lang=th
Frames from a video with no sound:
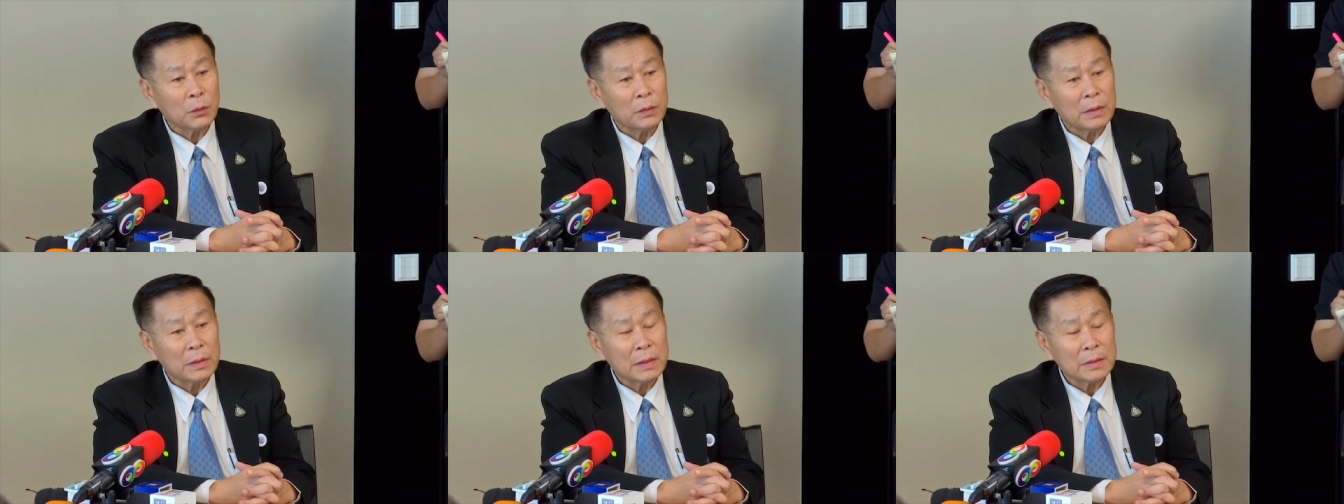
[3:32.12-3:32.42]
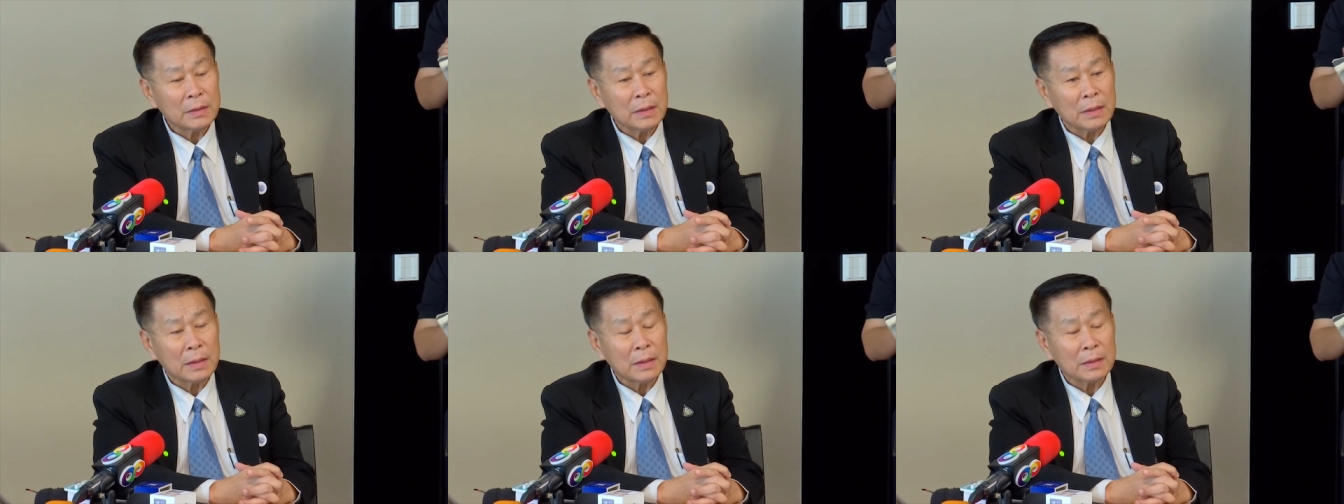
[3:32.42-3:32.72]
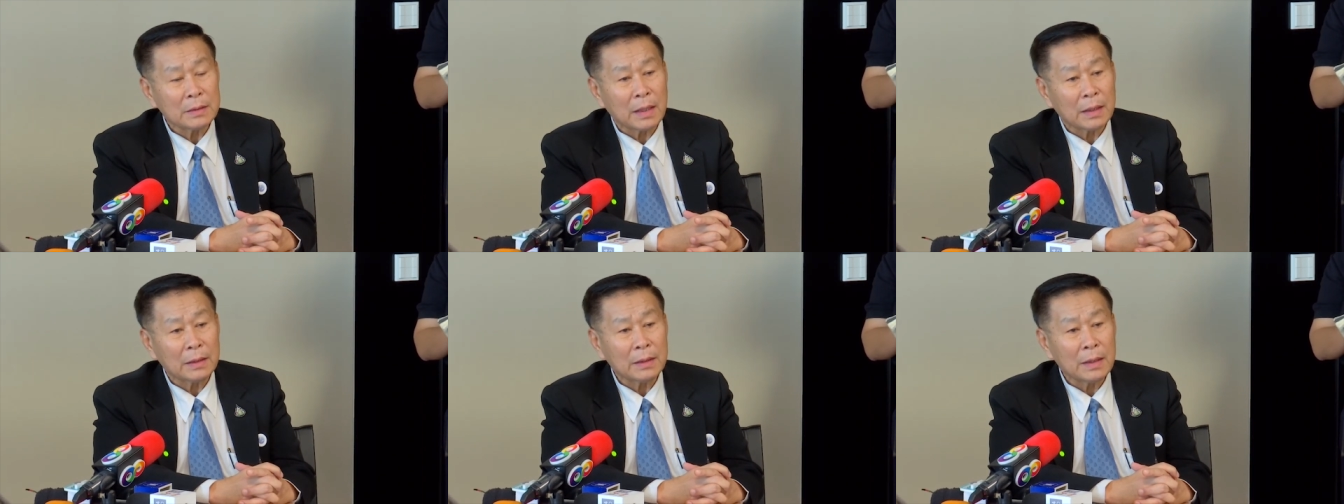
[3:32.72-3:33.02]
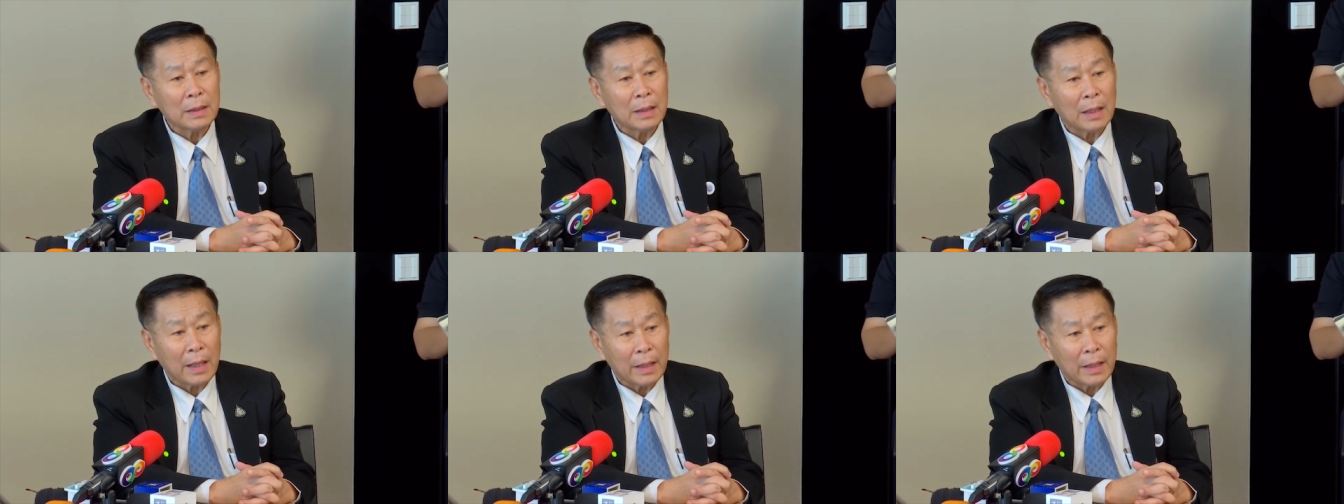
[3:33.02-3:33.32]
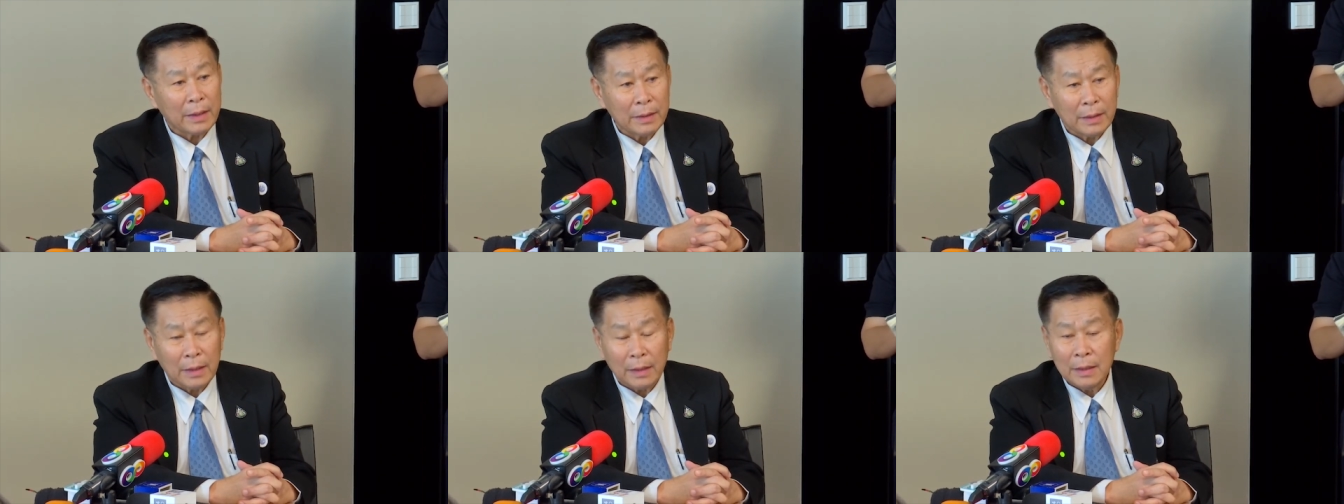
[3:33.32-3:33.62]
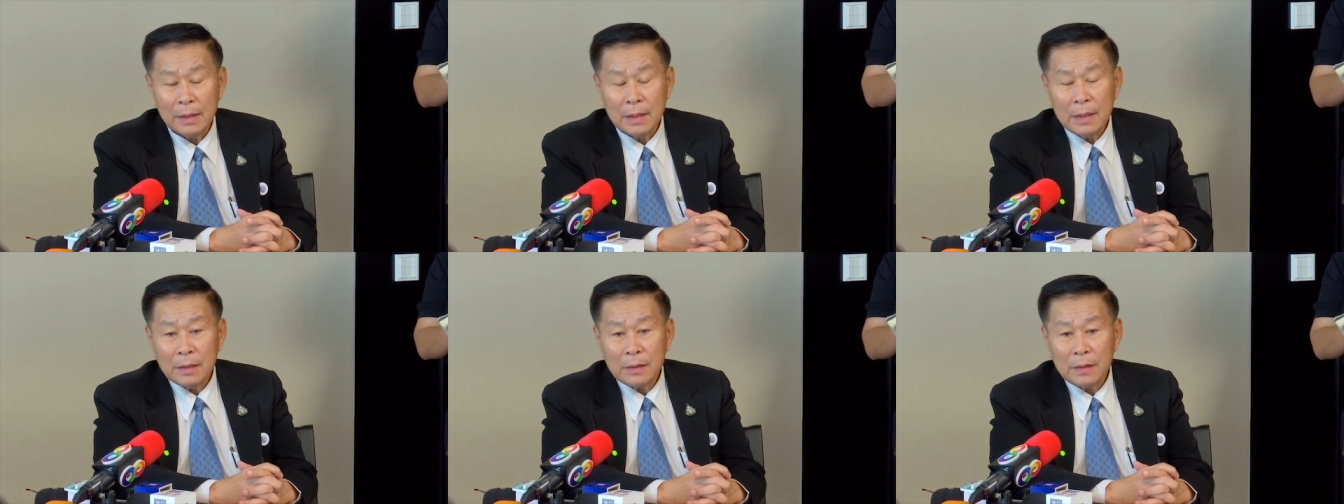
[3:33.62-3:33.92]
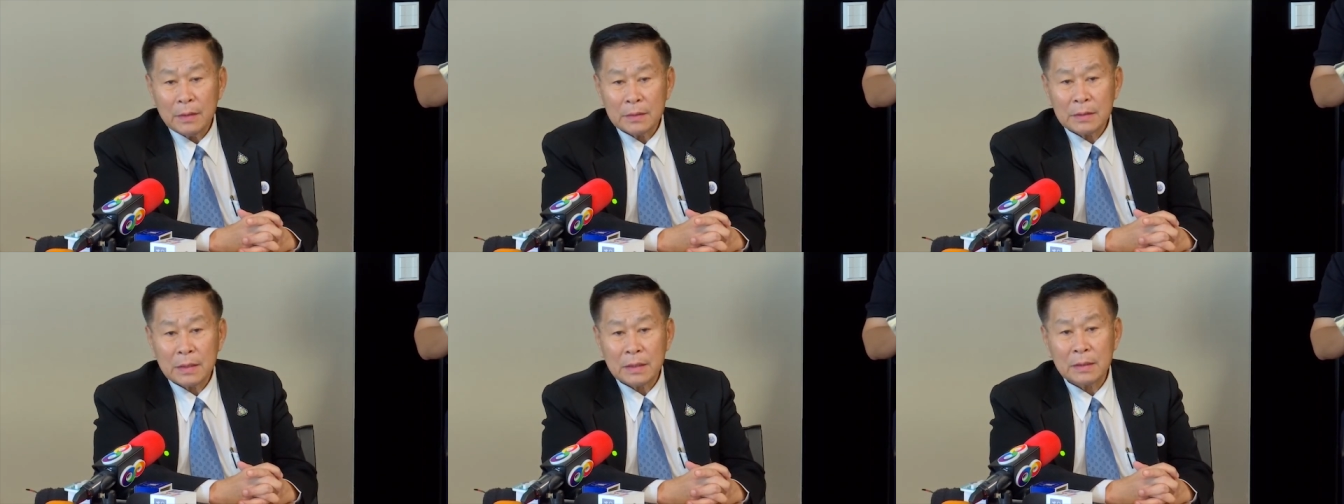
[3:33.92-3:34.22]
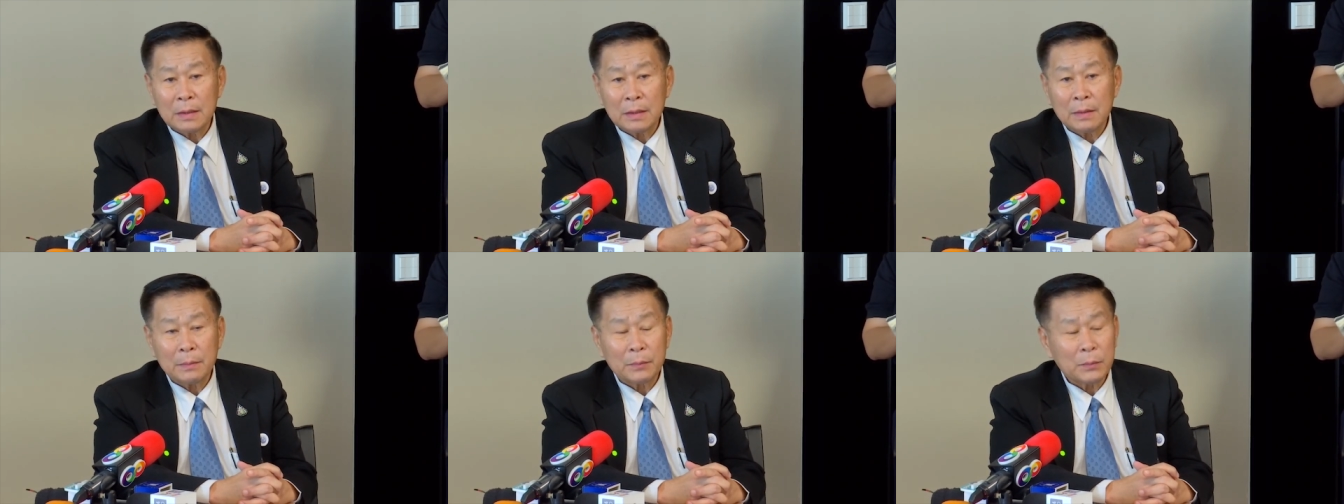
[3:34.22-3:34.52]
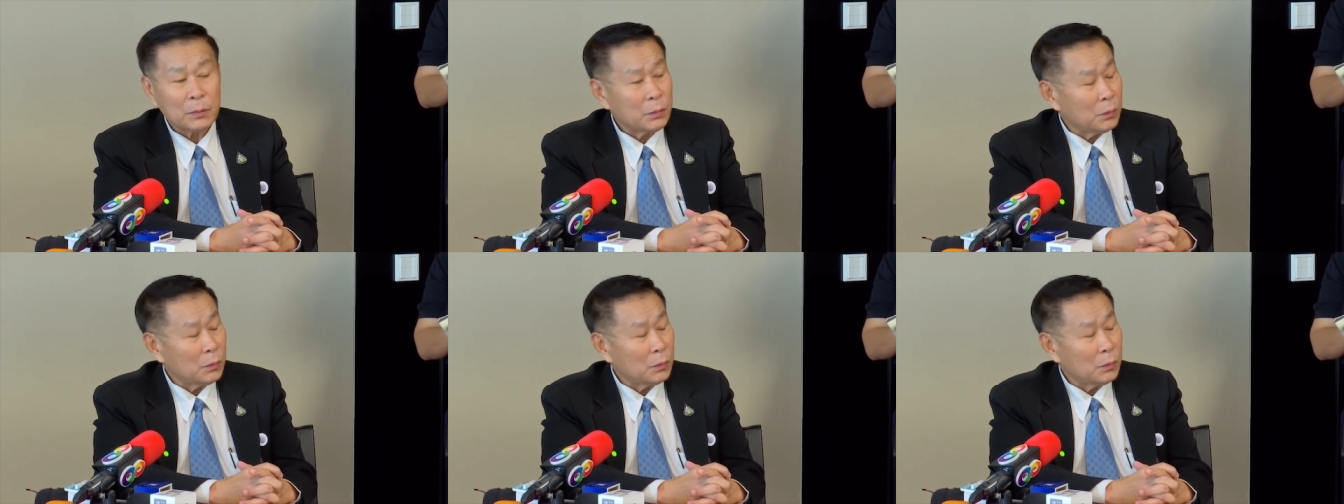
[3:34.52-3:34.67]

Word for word: ชนนิสิตนักศึกษาทั้งหลายเนี่ยก็จะสนับ